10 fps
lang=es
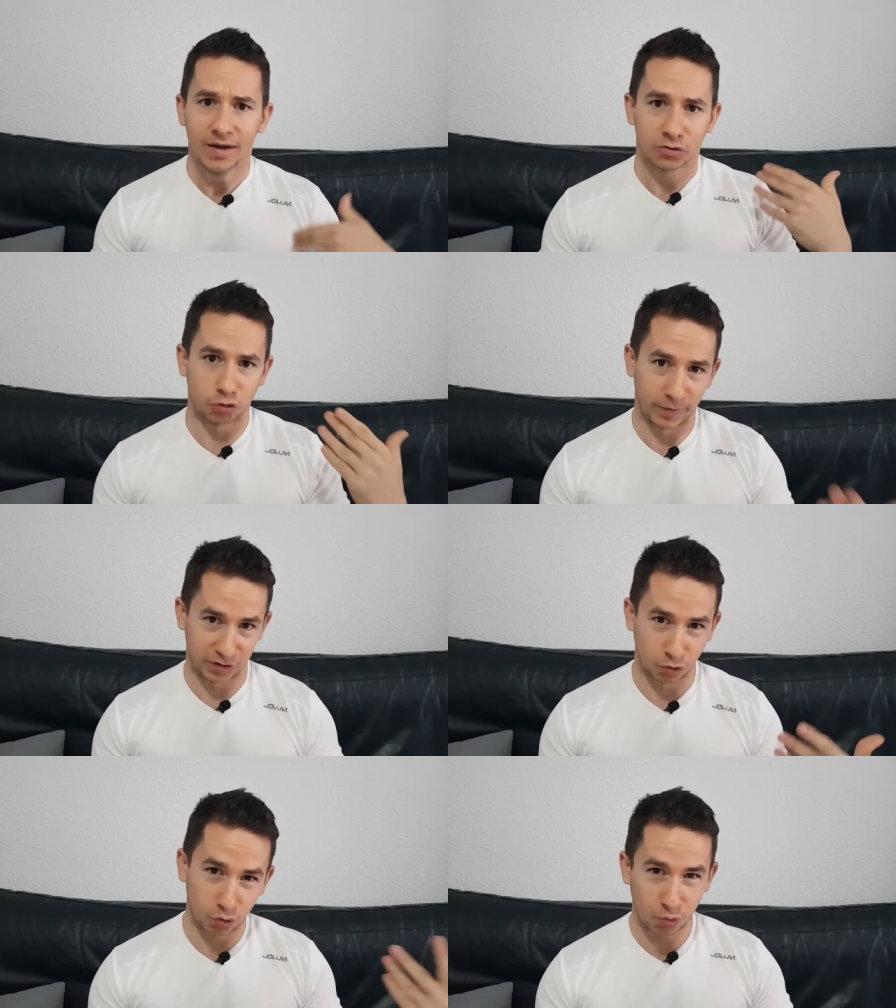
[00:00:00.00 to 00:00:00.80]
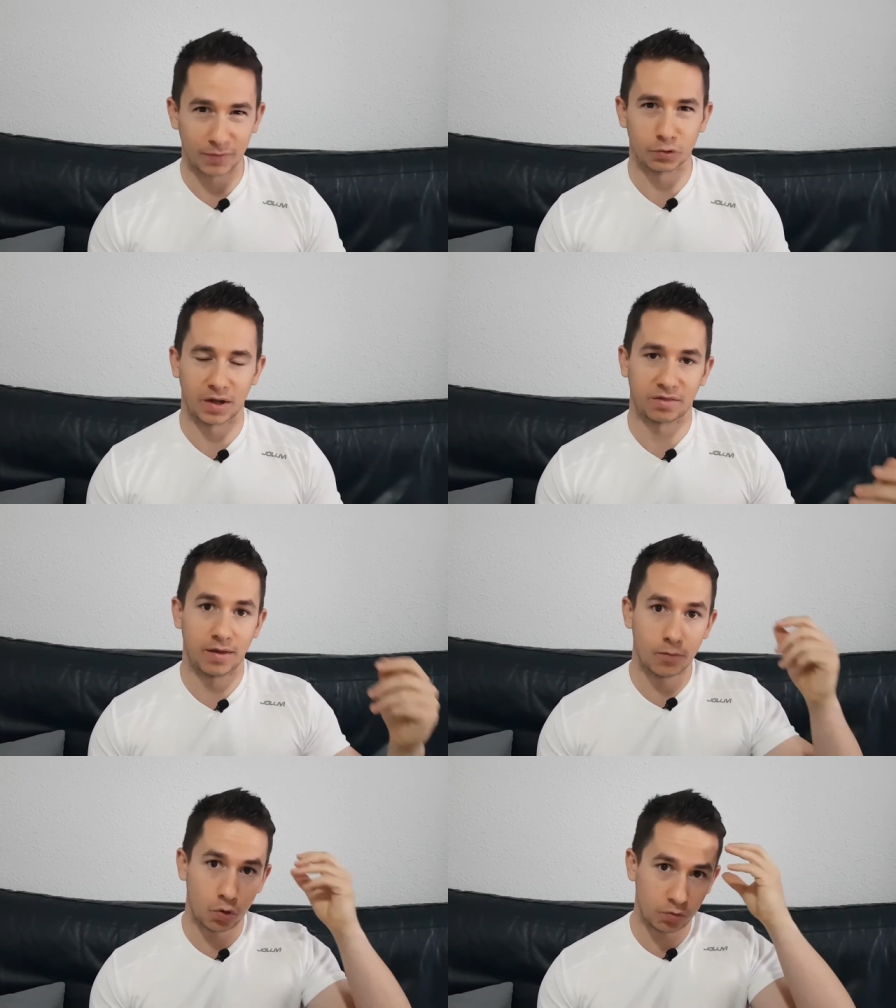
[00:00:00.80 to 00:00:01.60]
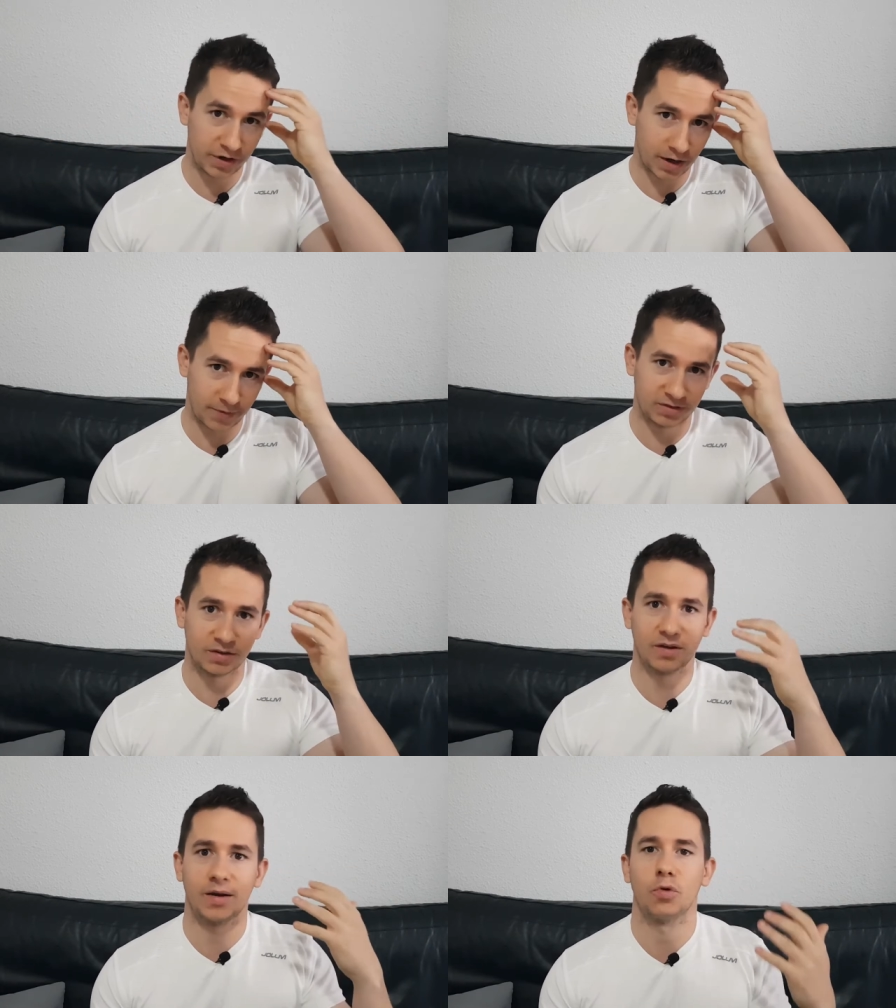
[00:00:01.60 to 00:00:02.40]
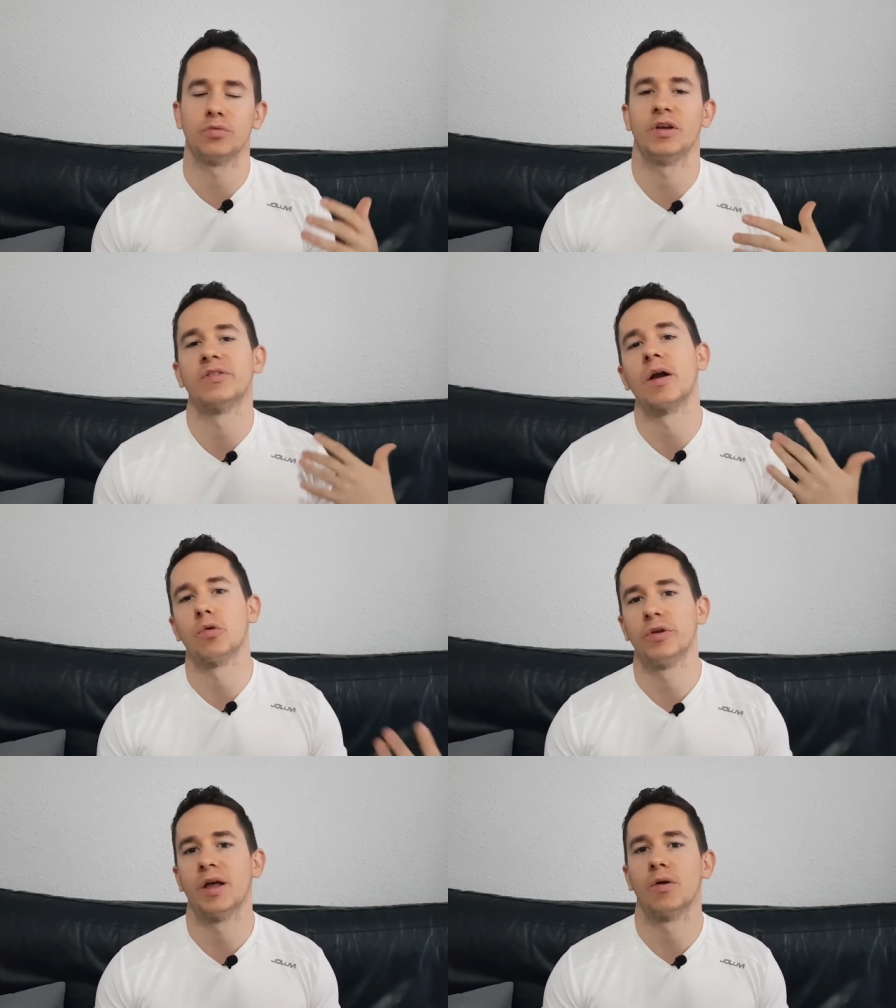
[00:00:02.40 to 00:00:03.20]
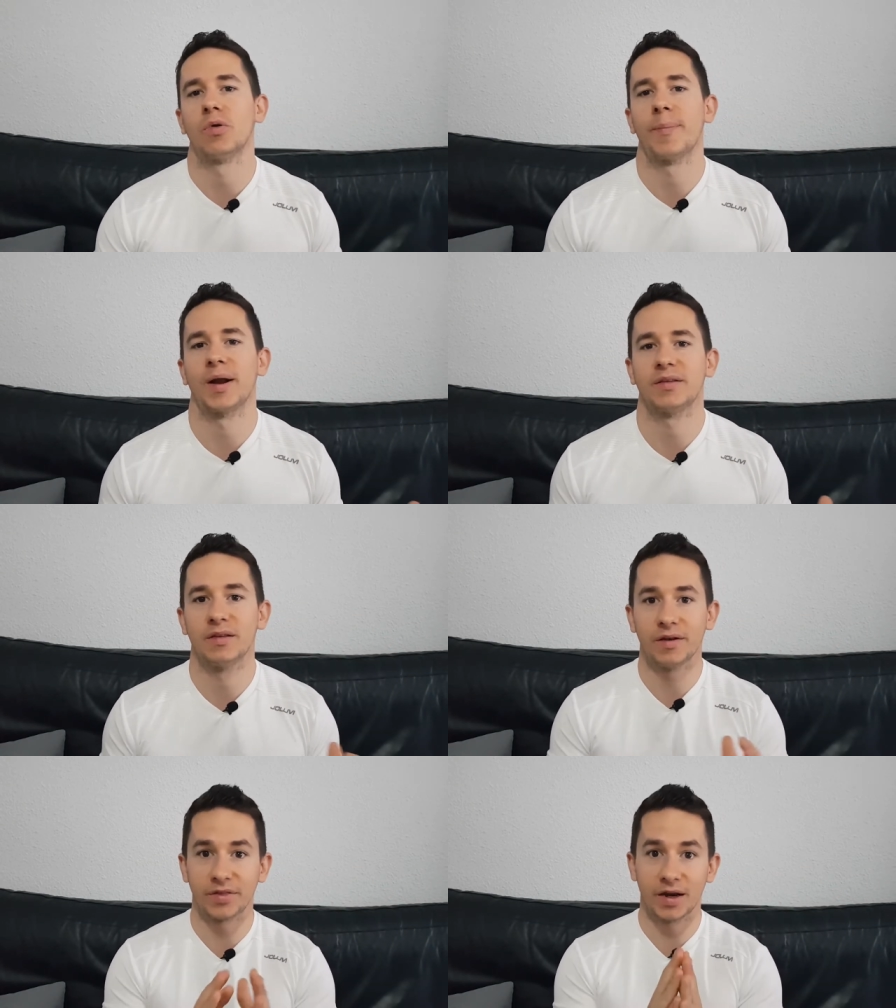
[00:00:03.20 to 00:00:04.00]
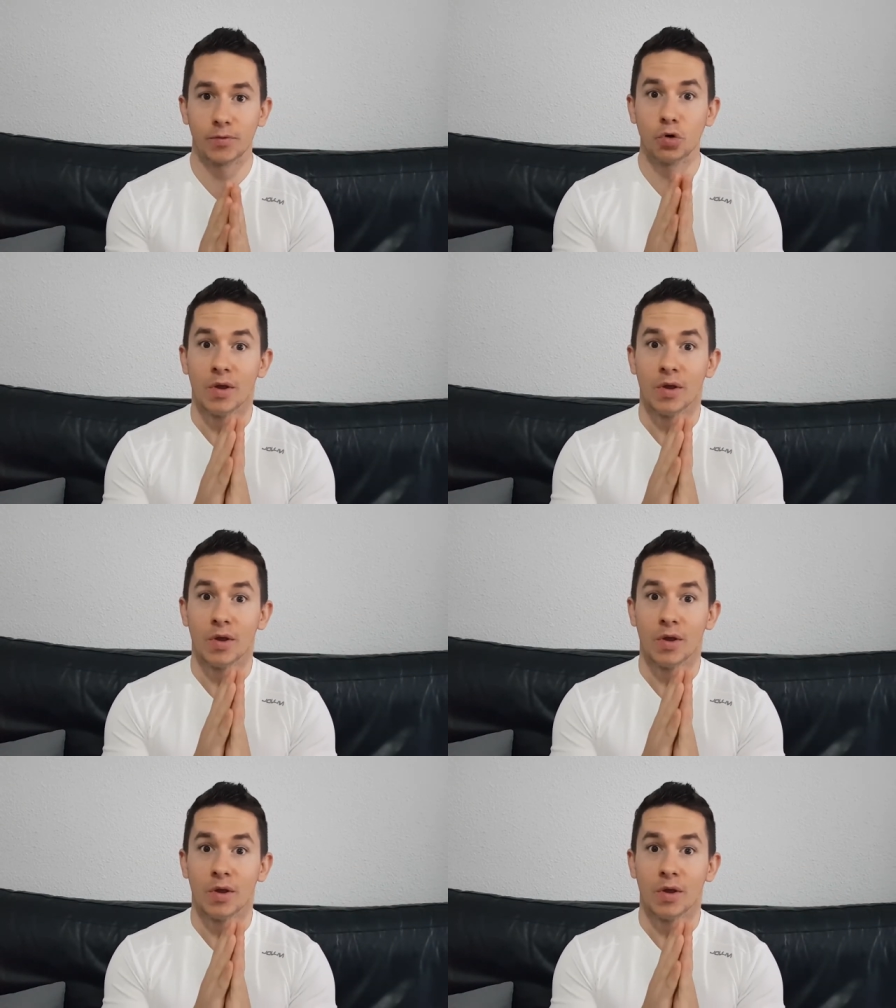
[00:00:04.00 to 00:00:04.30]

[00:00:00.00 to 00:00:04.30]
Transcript: sobre todo cuando nacemos únicamente tenemos desarrollada una parte del cerebro